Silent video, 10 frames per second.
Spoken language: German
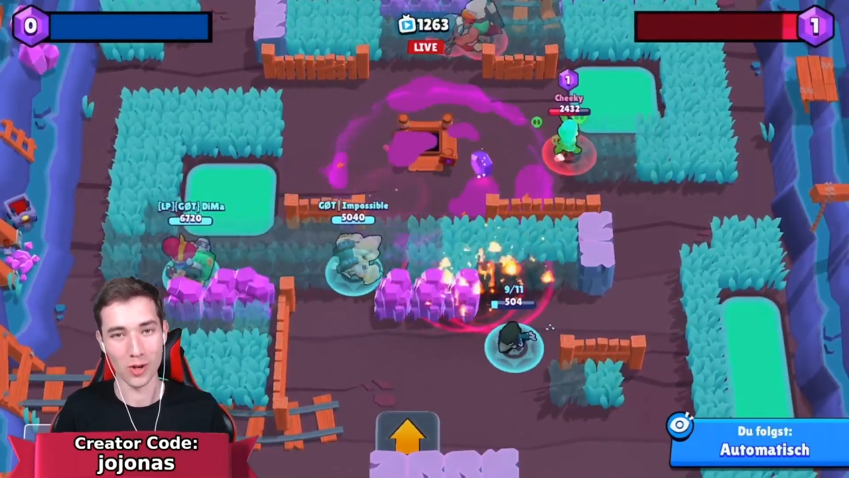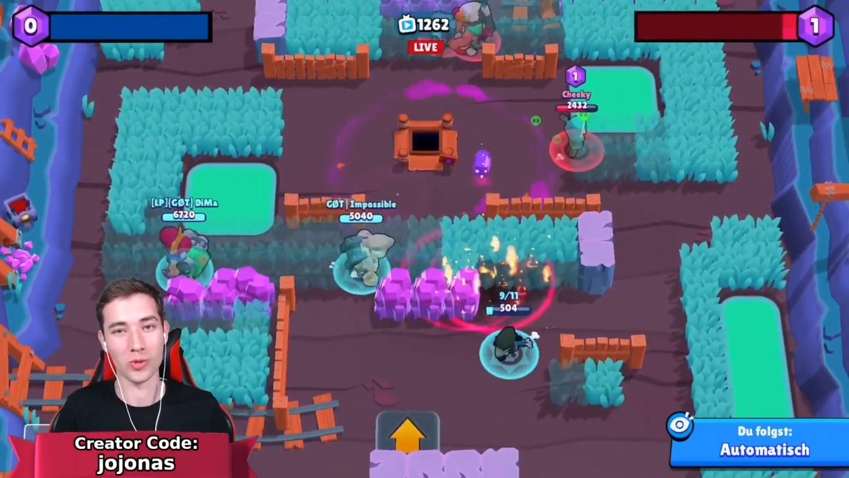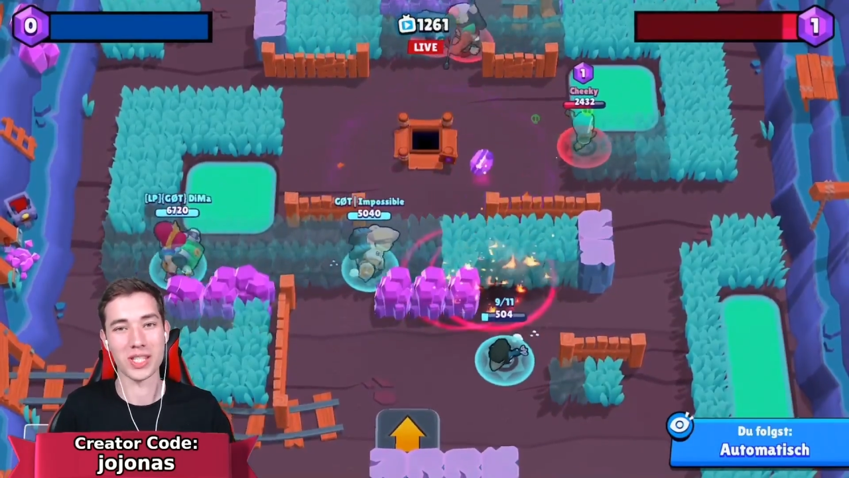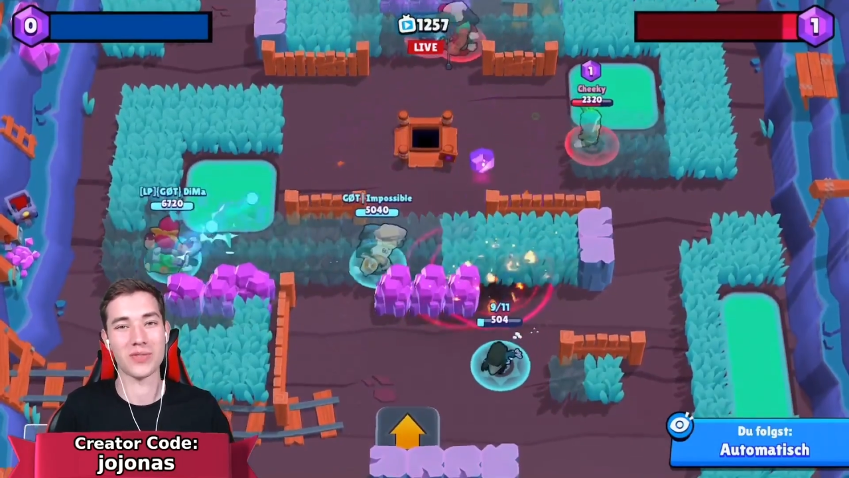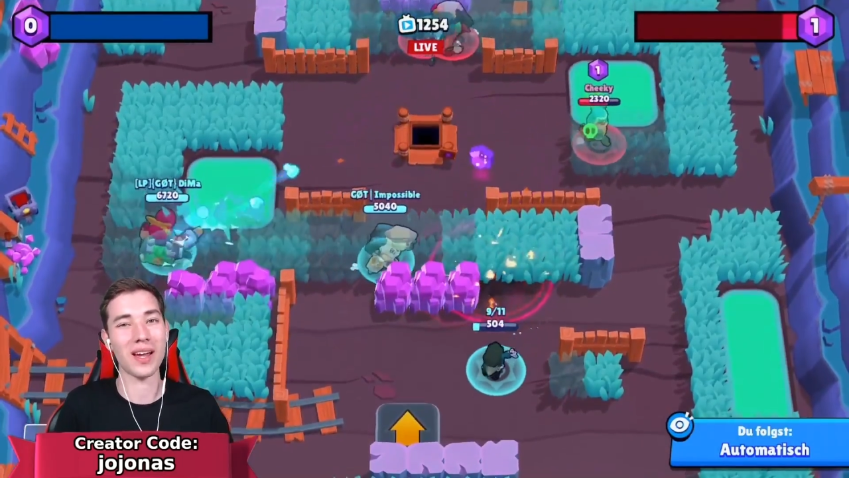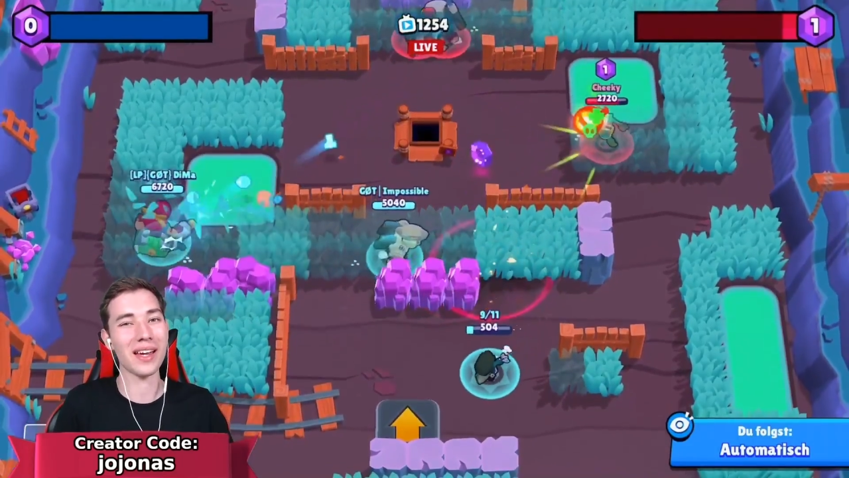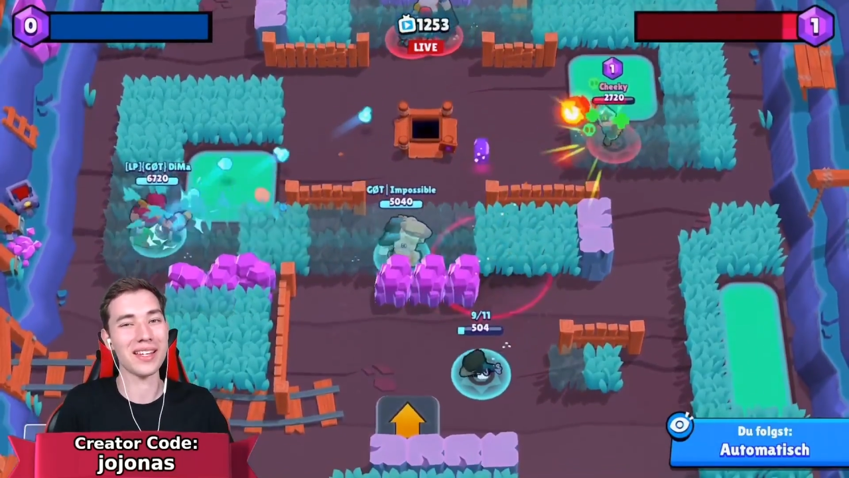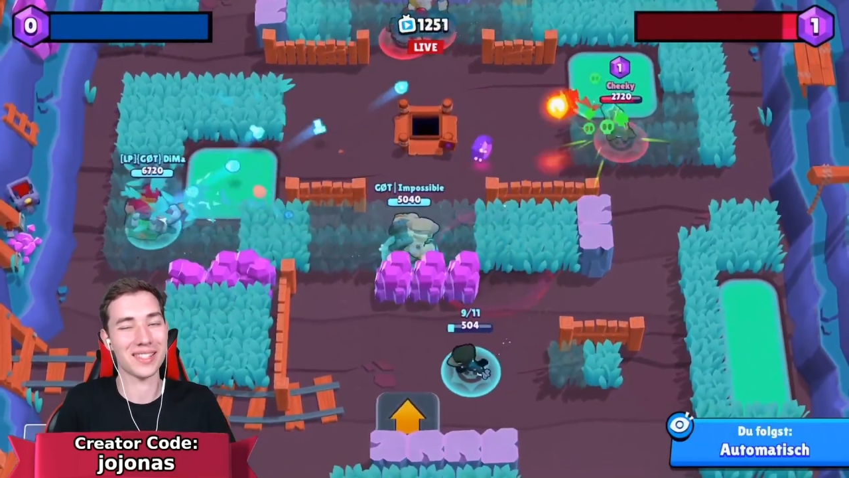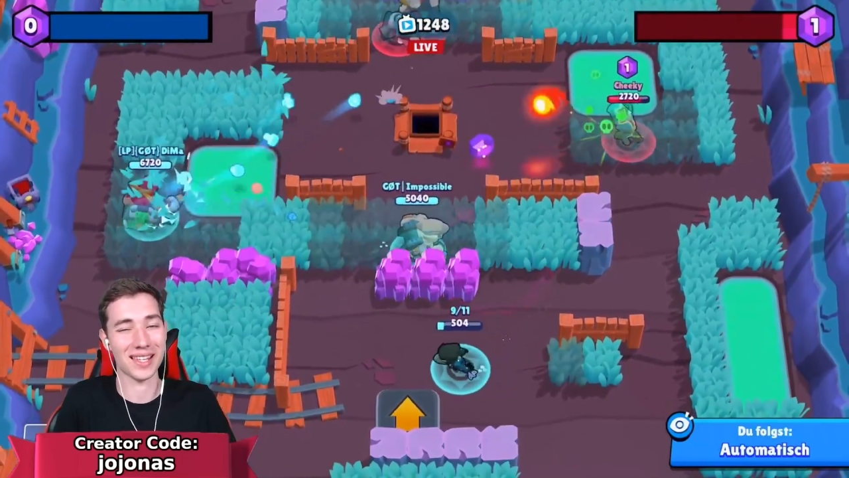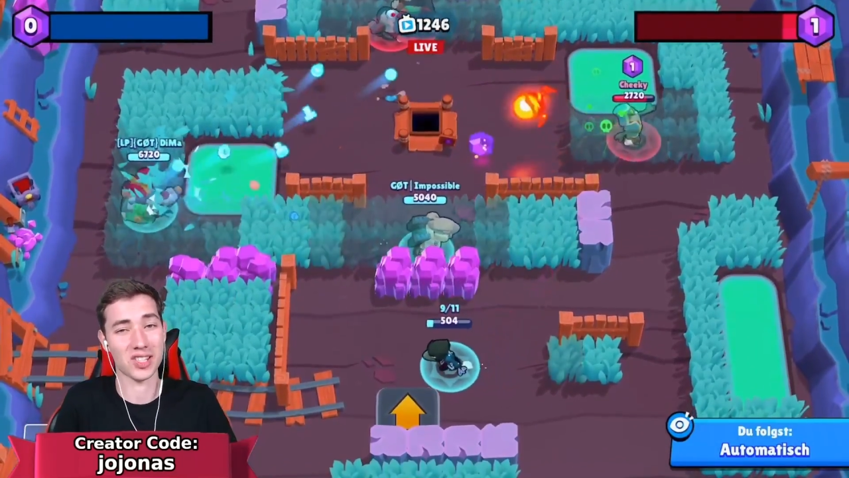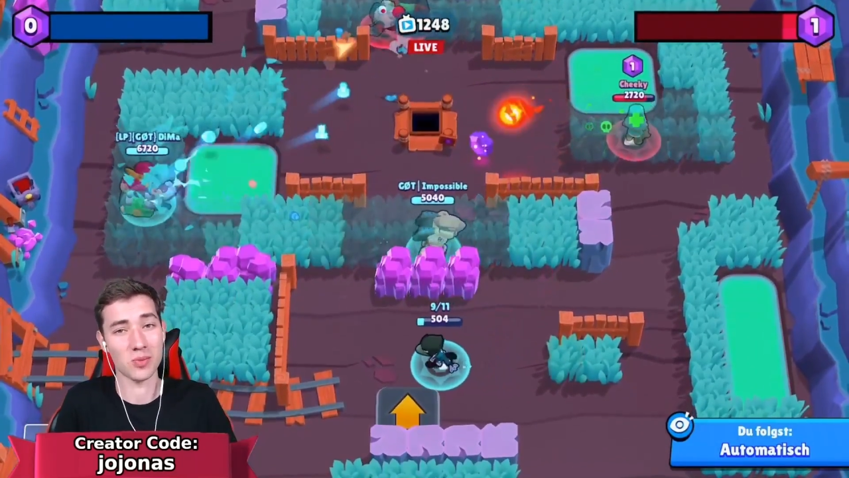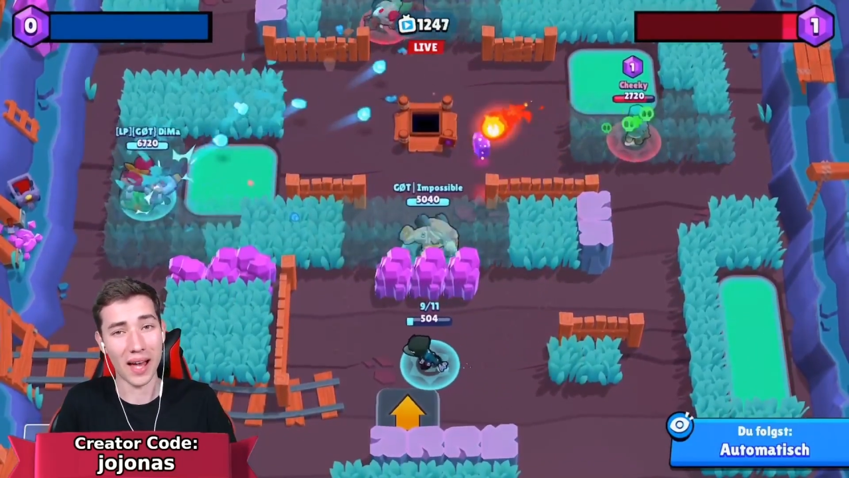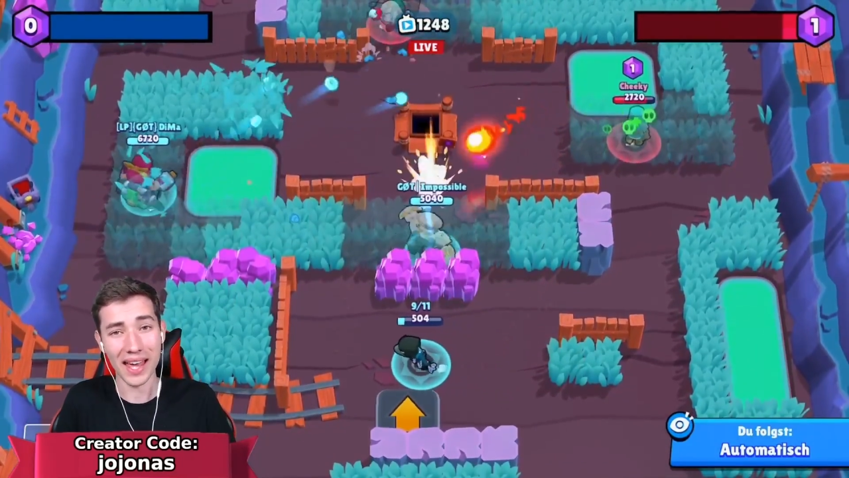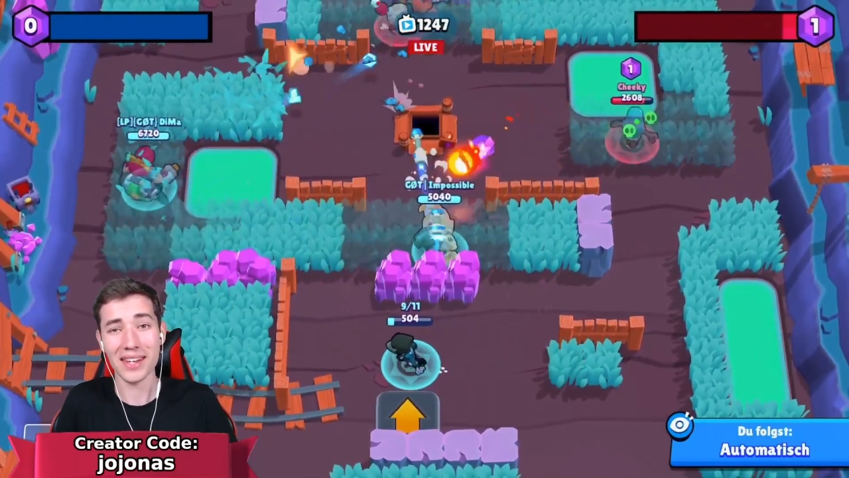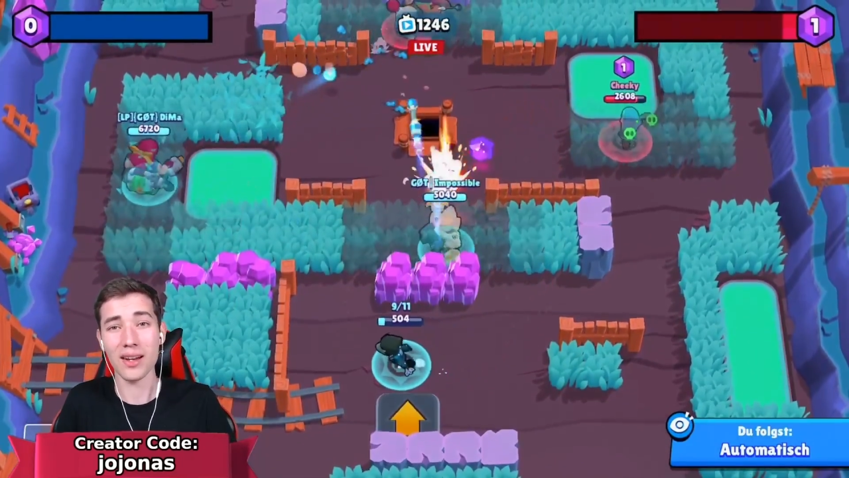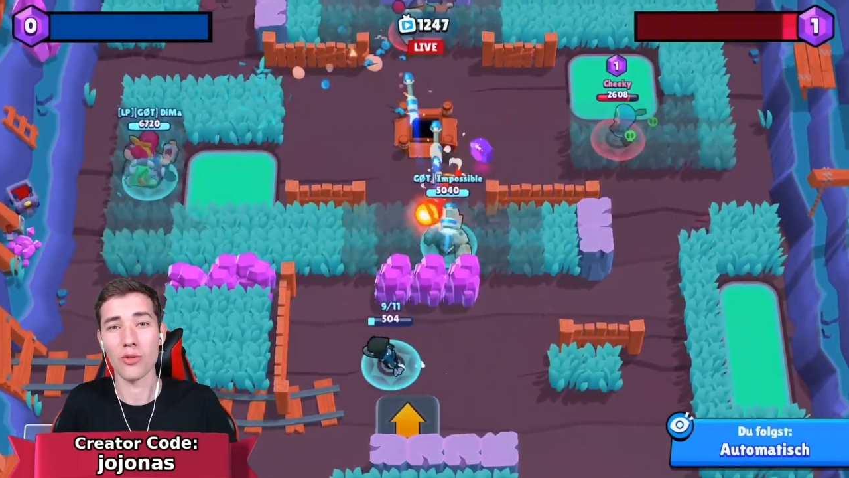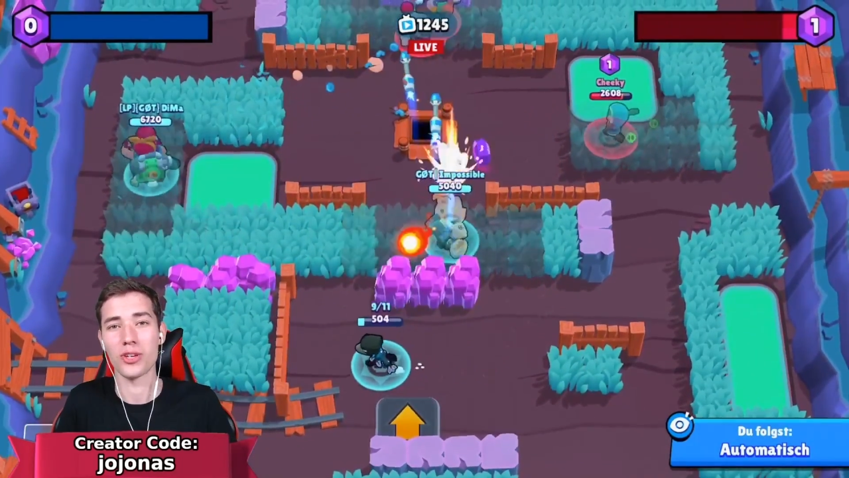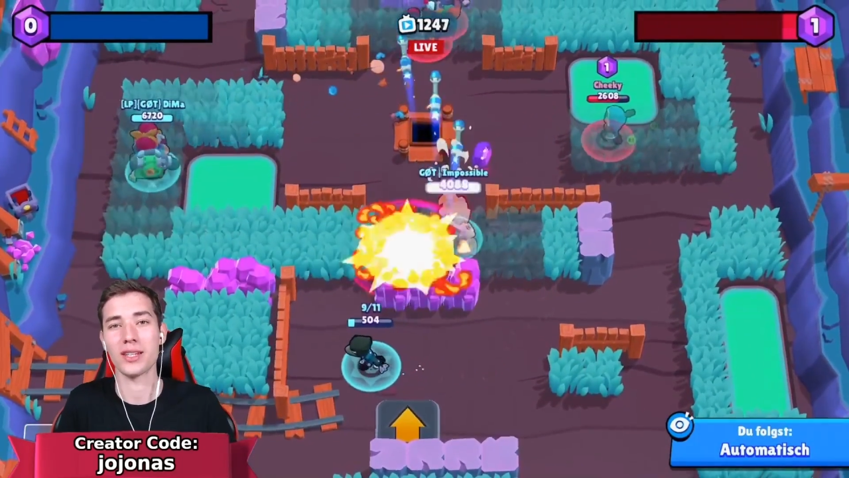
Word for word: Und zwar ist das zum einen auf